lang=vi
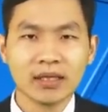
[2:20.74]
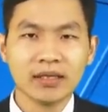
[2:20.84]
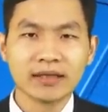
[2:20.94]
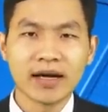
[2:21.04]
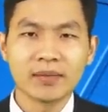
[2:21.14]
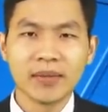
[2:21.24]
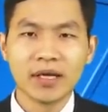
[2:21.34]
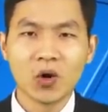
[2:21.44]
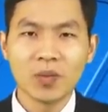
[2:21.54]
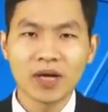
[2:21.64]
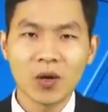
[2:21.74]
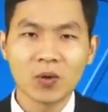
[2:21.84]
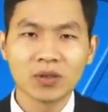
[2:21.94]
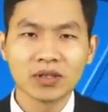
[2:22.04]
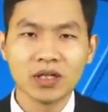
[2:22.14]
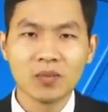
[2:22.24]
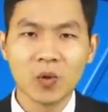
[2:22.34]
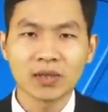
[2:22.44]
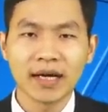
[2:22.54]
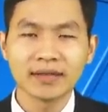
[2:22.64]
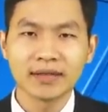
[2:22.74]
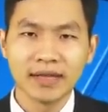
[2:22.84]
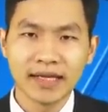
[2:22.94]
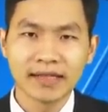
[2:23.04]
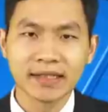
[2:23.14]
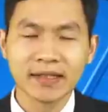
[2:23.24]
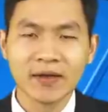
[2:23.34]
Người thân bị ốm đau từ một tháng trở lên